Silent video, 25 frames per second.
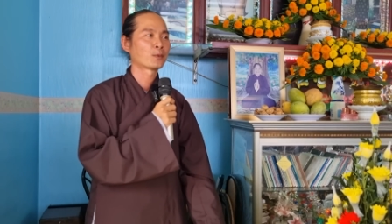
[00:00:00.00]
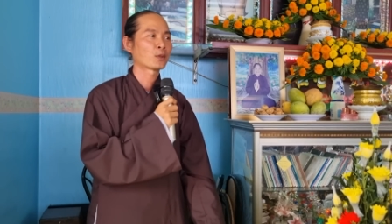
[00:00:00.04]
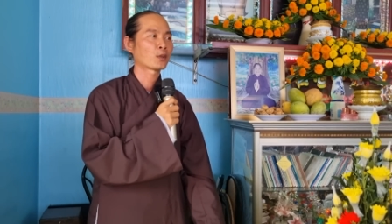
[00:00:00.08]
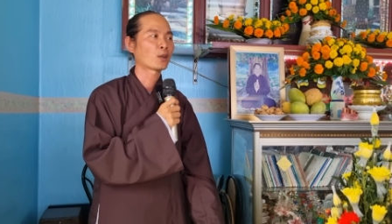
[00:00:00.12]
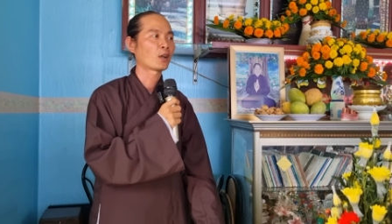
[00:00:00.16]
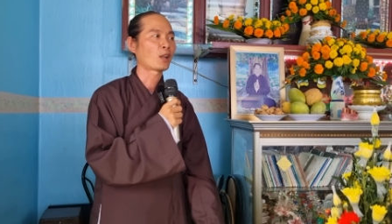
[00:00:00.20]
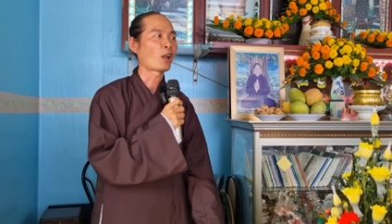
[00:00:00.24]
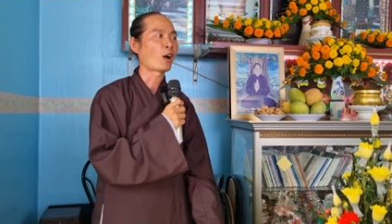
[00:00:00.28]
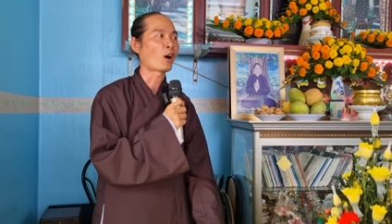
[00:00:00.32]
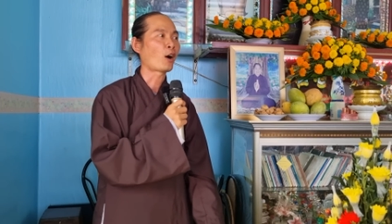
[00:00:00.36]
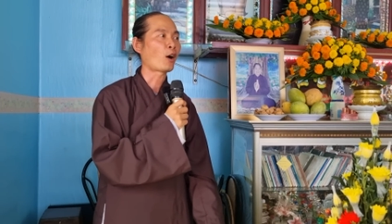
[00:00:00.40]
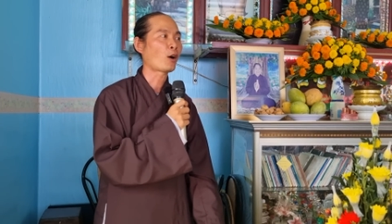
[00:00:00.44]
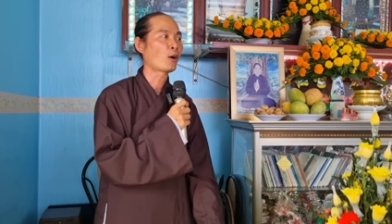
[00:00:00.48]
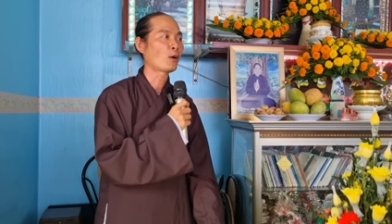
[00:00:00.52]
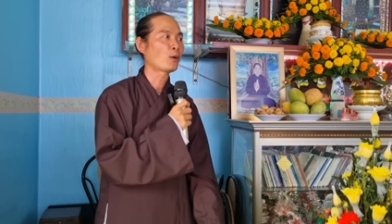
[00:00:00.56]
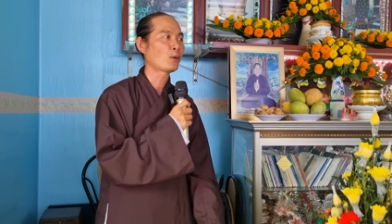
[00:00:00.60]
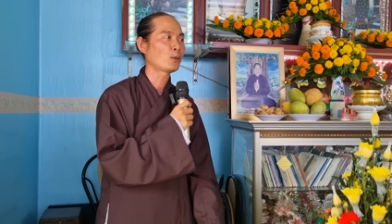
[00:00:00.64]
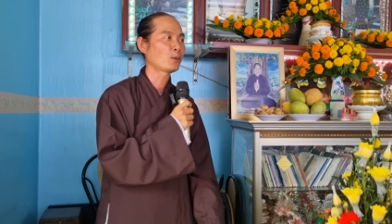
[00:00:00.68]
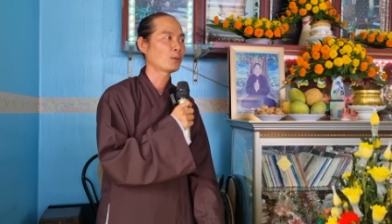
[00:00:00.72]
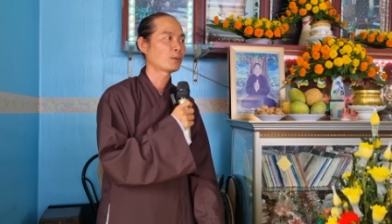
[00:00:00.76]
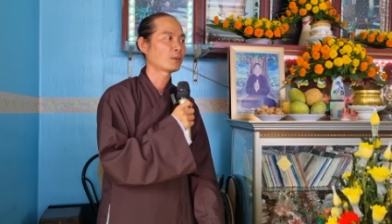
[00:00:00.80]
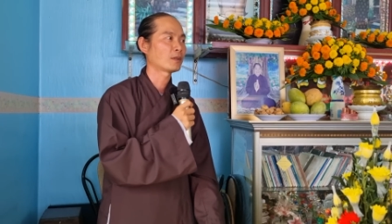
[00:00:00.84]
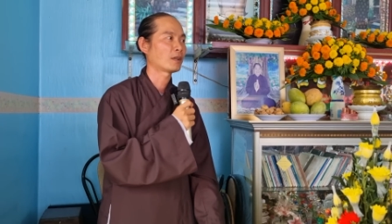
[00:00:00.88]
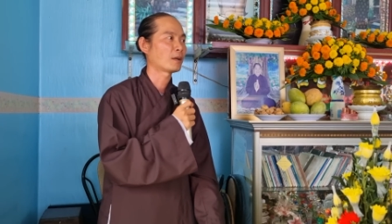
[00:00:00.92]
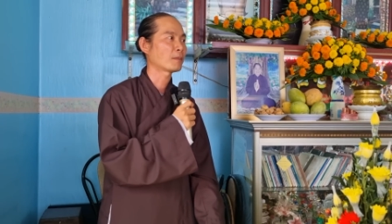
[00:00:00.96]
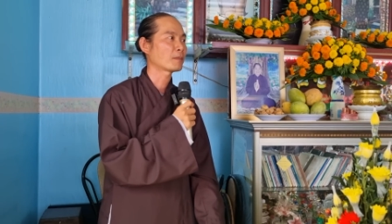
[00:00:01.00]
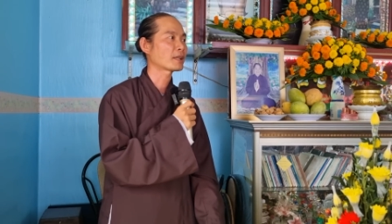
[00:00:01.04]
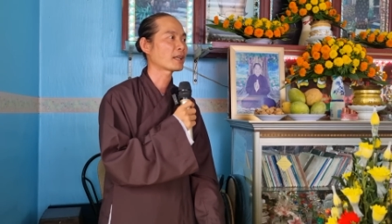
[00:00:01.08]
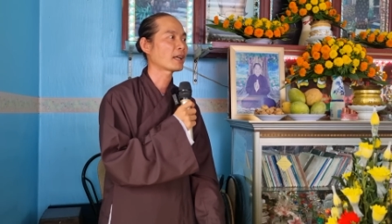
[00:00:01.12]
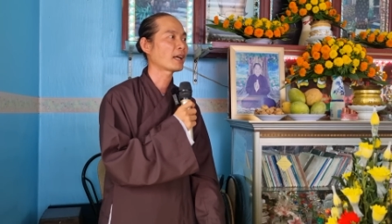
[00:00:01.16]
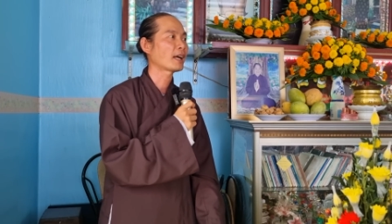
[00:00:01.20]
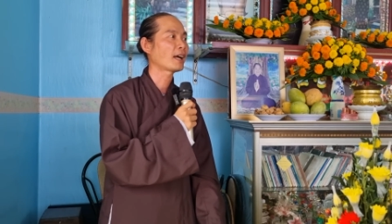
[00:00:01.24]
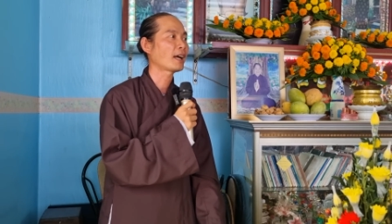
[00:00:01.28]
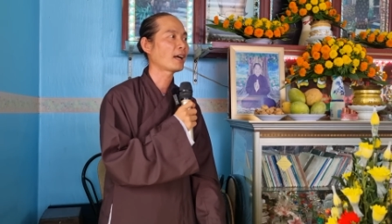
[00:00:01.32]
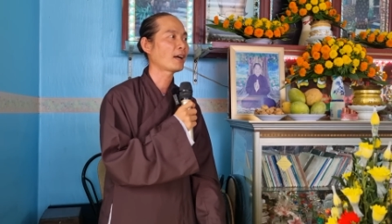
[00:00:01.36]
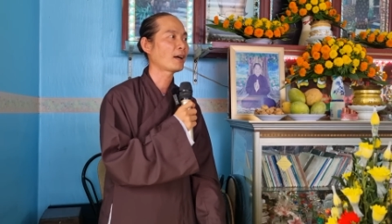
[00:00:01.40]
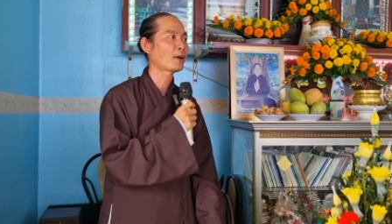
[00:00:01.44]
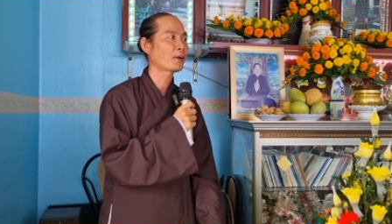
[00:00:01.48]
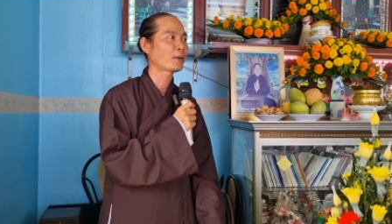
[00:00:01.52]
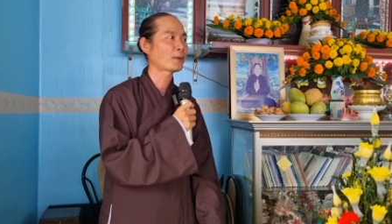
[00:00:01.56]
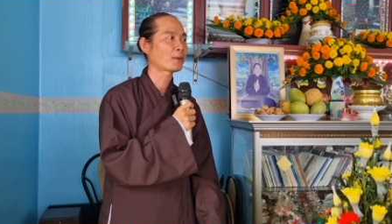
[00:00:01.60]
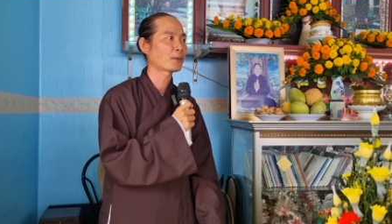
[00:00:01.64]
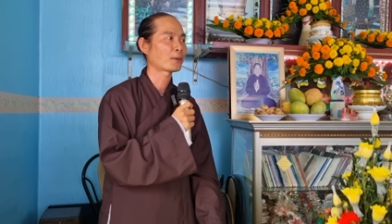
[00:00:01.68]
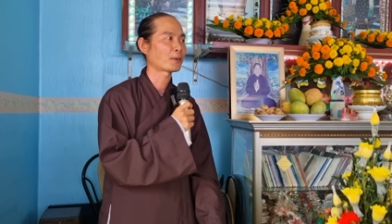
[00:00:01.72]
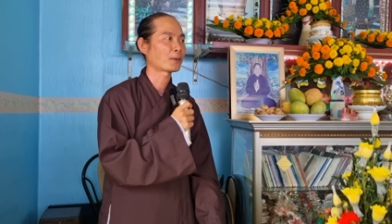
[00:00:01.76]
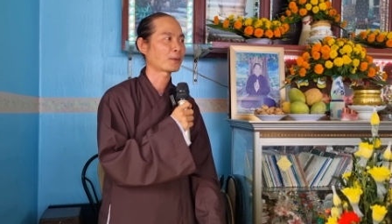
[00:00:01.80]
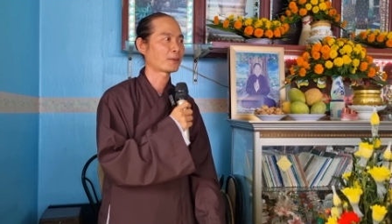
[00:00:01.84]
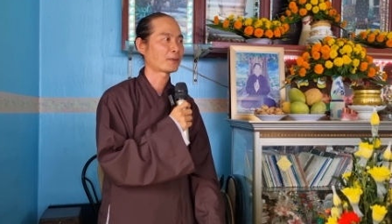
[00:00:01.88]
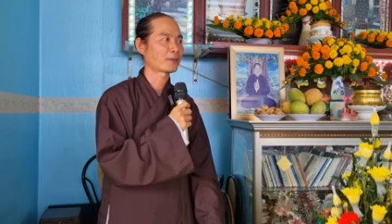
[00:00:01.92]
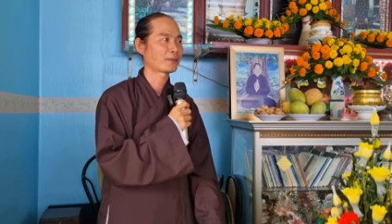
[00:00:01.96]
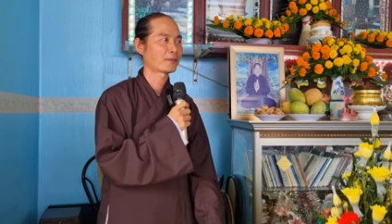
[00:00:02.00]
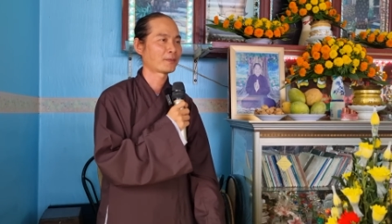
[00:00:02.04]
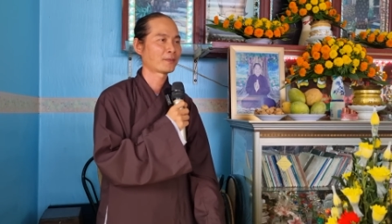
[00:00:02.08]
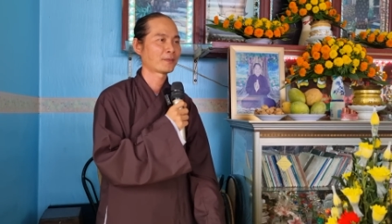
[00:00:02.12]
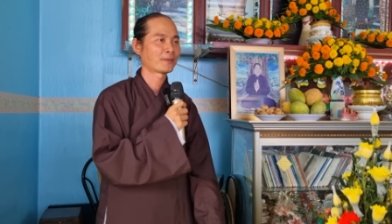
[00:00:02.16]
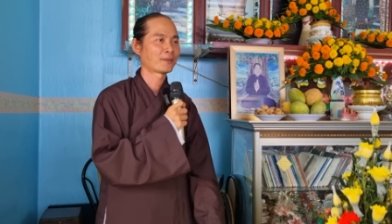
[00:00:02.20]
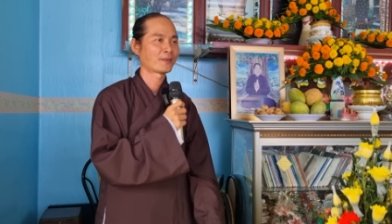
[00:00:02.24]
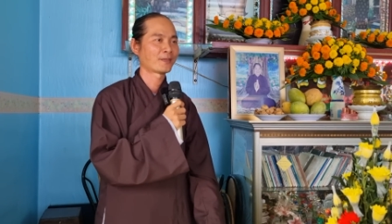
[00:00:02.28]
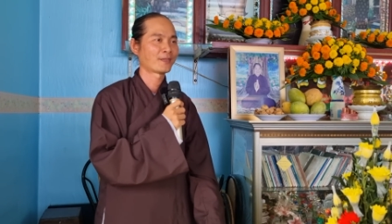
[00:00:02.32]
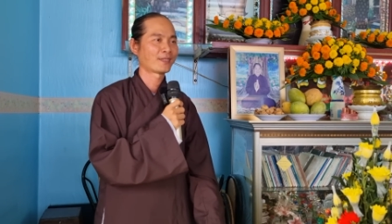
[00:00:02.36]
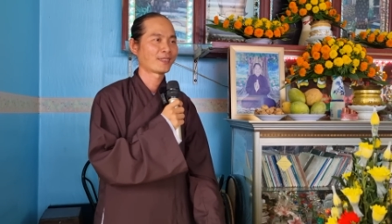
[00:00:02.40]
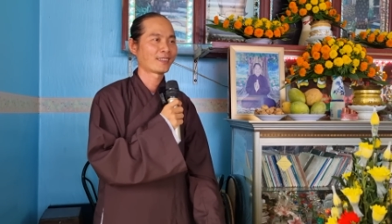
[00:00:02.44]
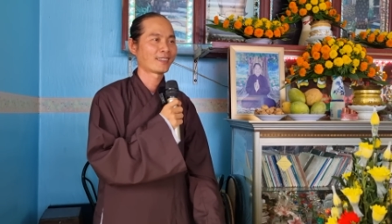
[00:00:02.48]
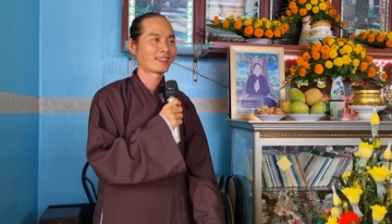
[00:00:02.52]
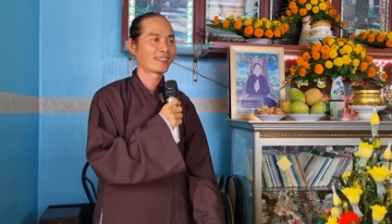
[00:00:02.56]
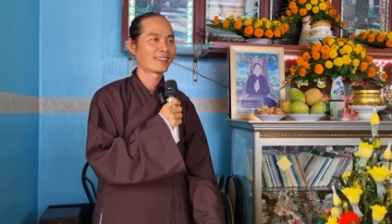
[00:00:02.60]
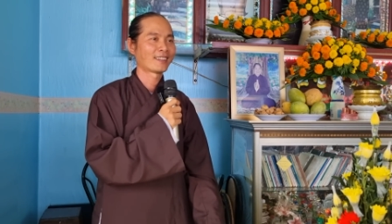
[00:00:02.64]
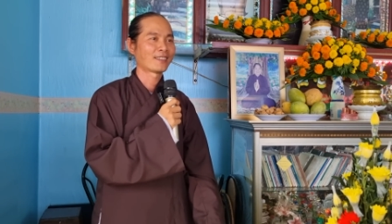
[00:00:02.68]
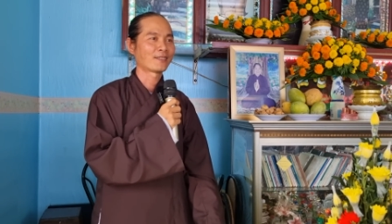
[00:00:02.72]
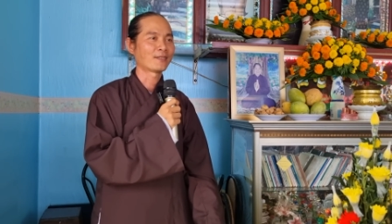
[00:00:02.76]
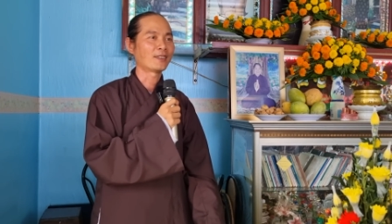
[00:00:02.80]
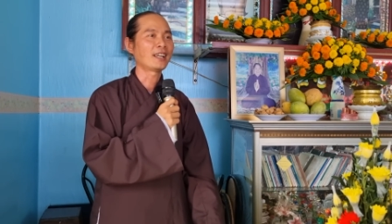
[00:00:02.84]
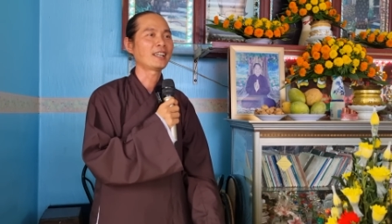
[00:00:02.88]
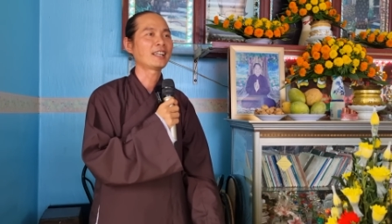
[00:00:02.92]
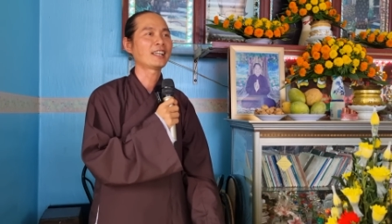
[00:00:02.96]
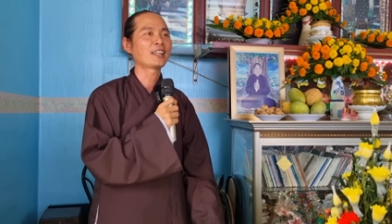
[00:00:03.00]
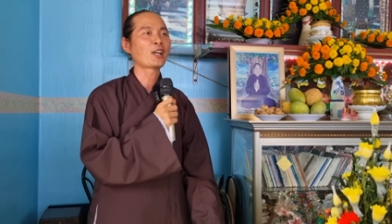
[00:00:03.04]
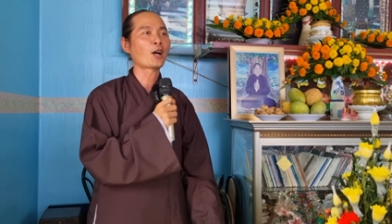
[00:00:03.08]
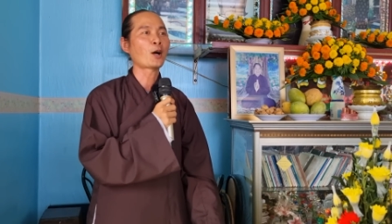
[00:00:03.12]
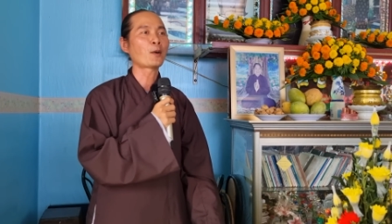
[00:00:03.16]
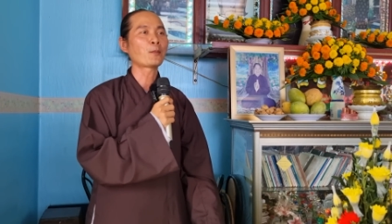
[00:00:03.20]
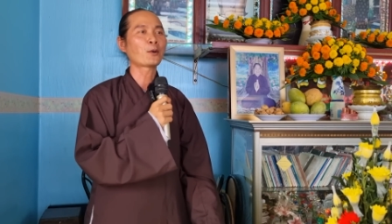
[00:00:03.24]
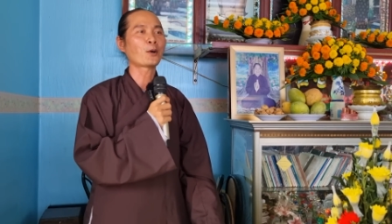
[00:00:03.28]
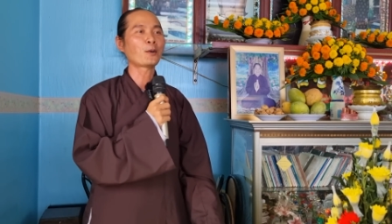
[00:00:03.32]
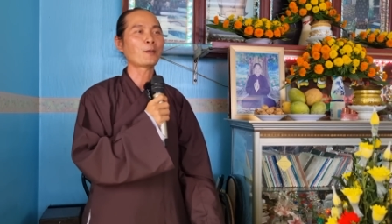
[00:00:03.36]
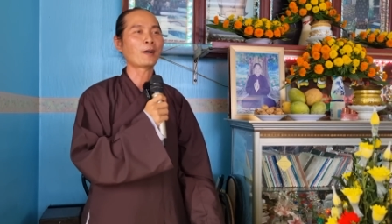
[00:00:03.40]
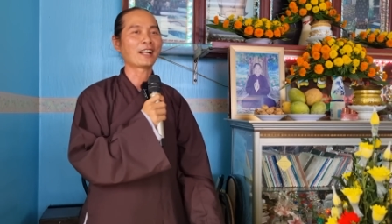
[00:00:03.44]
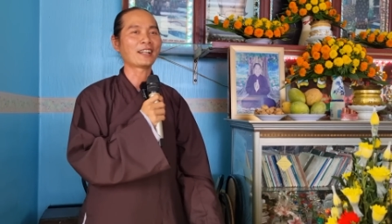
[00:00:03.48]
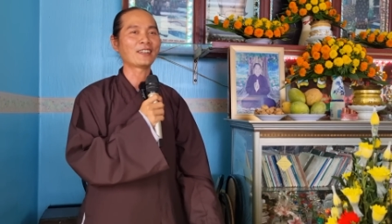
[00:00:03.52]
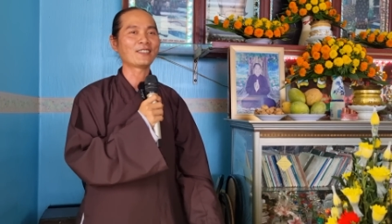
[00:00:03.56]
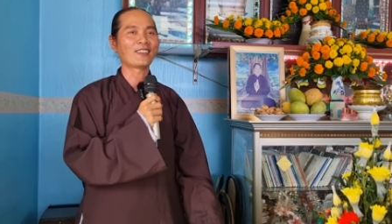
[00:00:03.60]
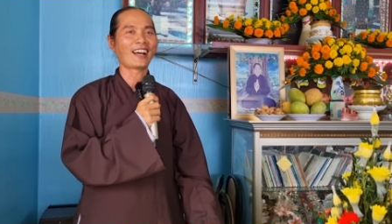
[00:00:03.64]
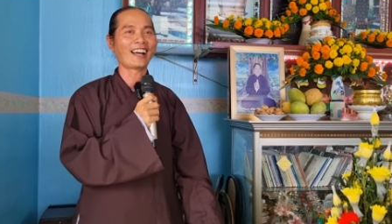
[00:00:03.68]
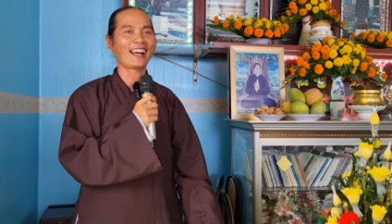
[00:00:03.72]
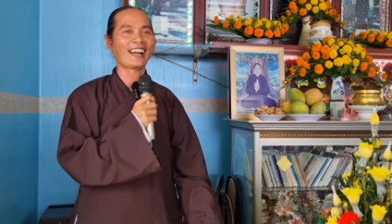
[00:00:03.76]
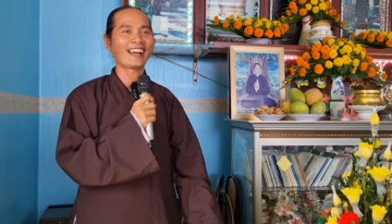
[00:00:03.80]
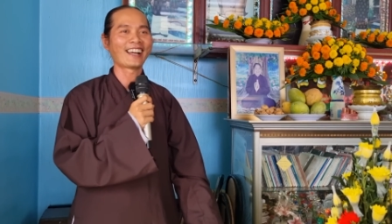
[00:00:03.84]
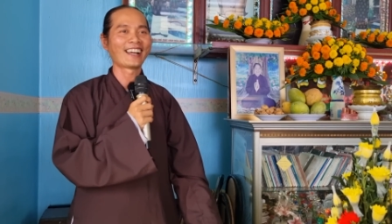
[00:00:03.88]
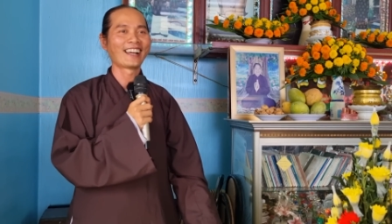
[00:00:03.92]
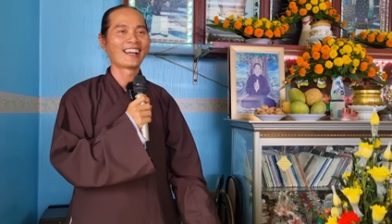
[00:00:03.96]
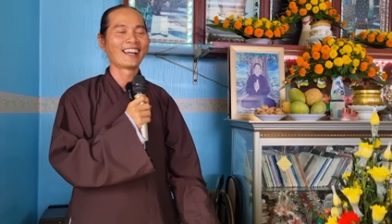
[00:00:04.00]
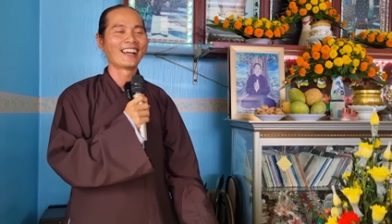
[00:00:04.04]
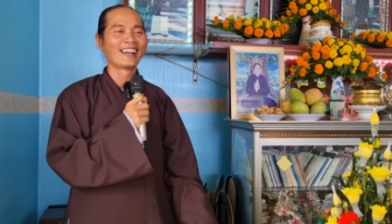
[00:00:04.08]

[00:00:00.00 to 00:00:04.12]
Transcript: có lỗ không sao, bởi vì vốn của mình mà.